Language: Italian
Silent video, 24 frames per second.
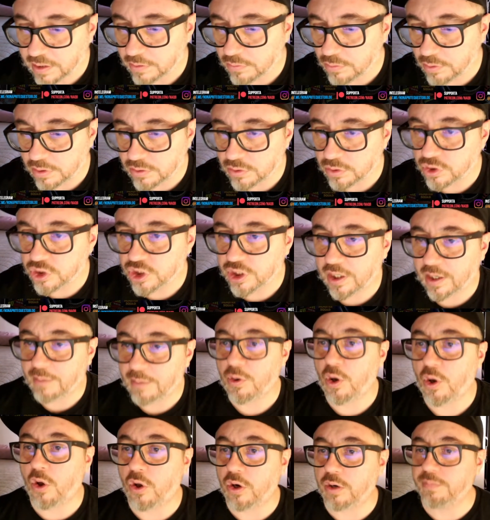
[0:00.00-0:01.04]
quando c'era
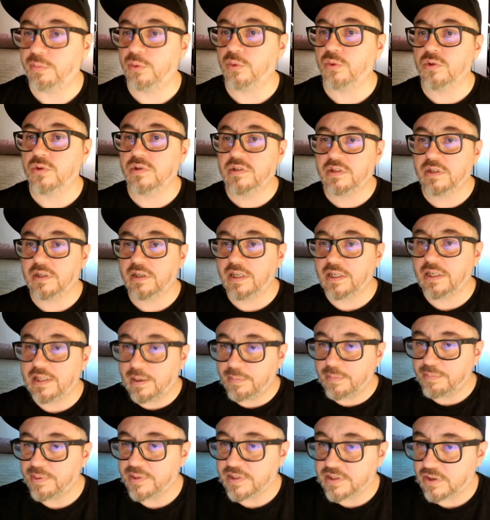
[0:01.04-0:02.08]
Morbius negli
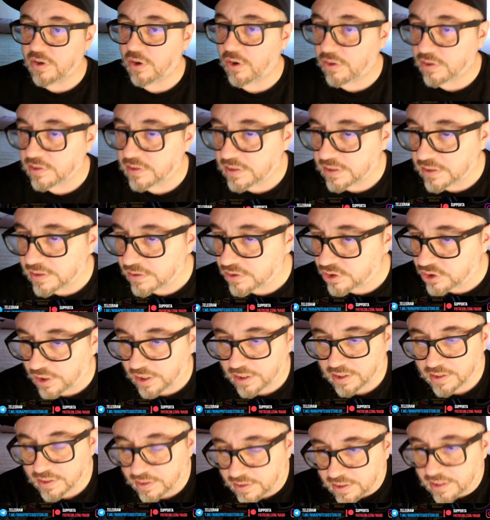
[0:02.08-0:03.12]
episodi, cioè
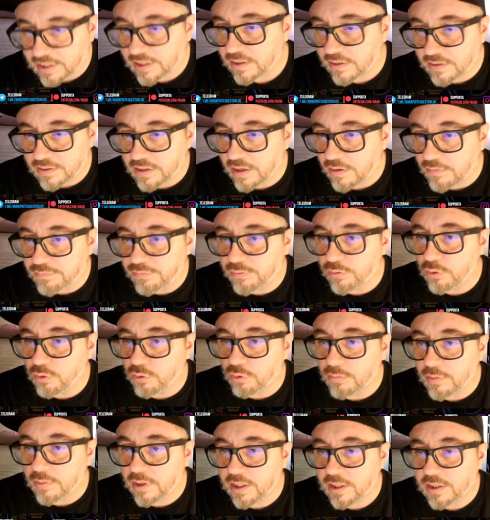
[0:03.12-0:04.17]
nel, nel, nel
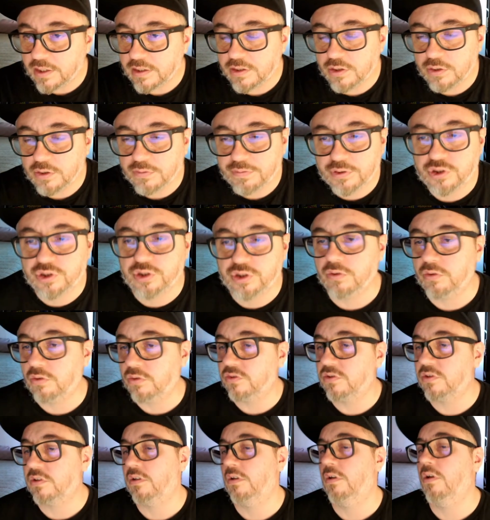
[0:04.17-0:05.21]
volume, io facevo
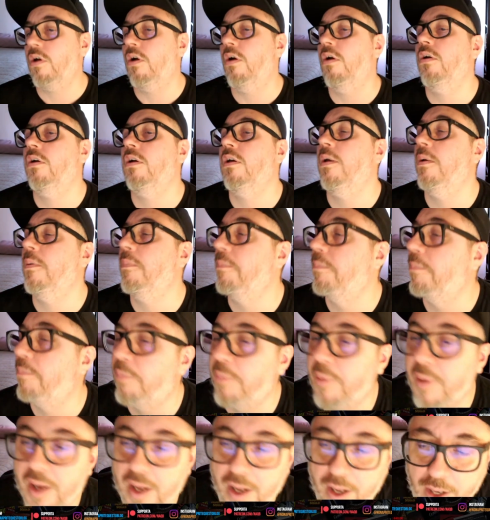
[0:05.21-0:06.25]
così, no?
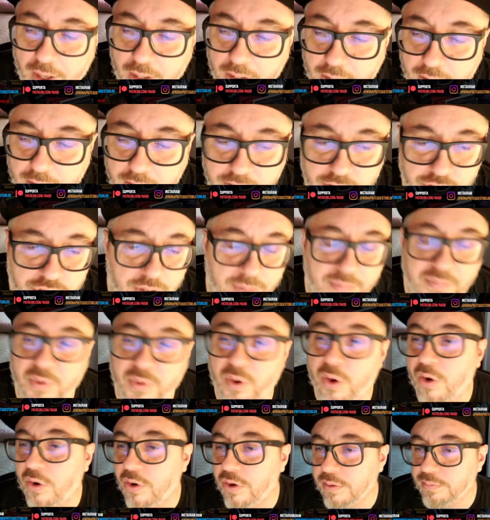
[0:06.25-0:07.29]
Palle,
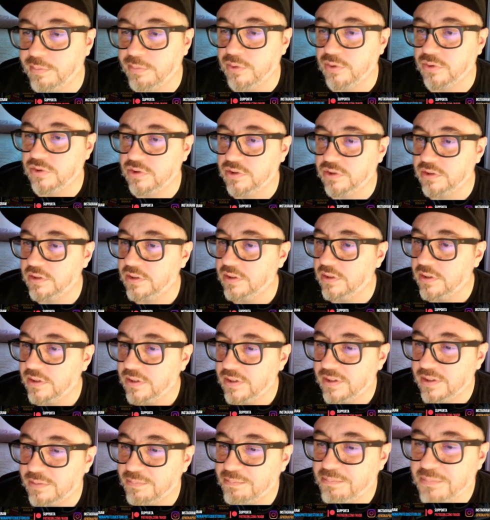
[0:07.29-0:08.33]
Morbius.
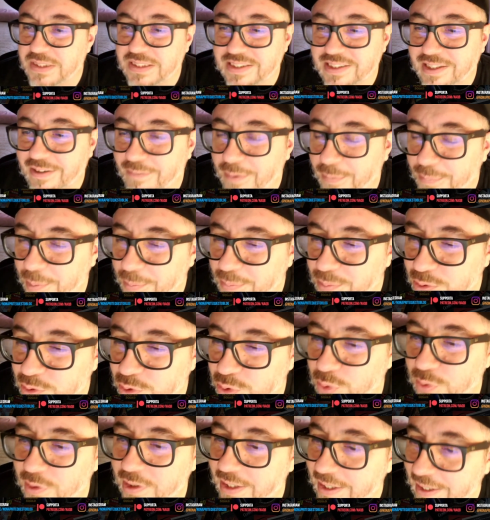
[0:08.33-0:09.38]
Mi stava proprio
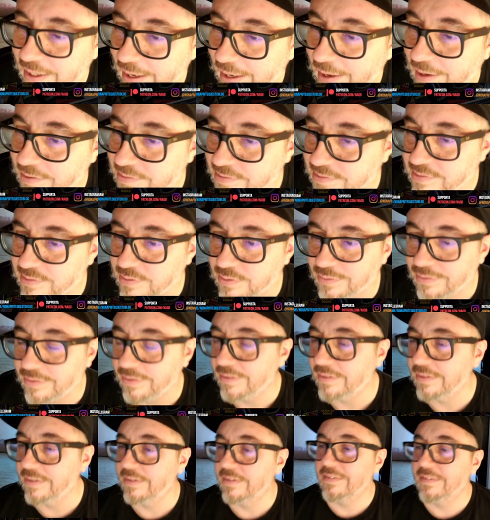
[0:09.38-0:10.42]
sul cazzo.
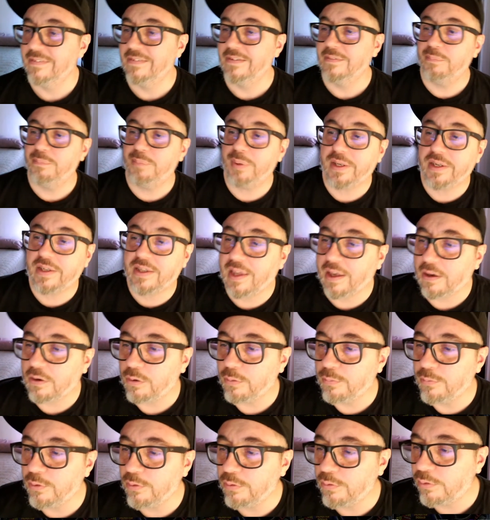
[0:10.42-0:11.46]
Perché
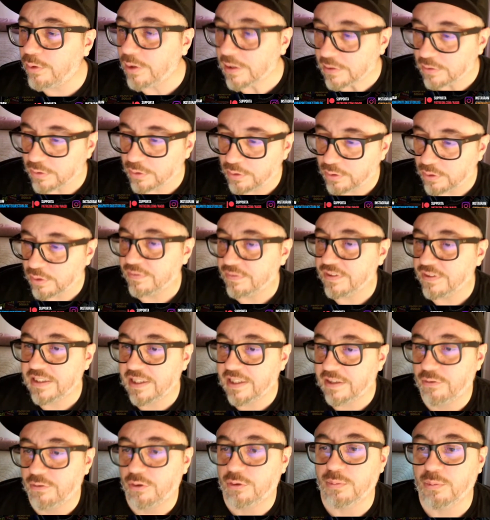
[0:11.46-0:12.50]
comunque non lo
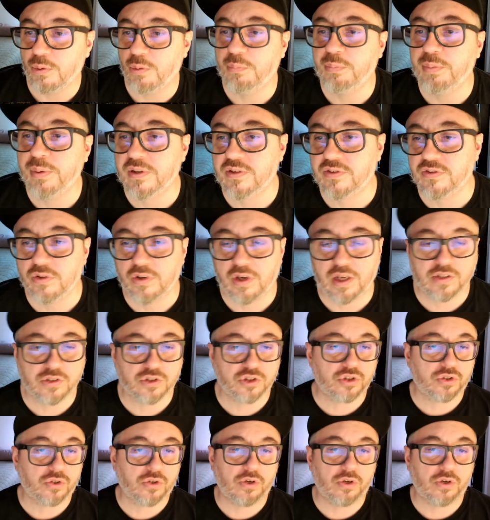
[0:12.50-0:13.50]
vedevo come un personaggio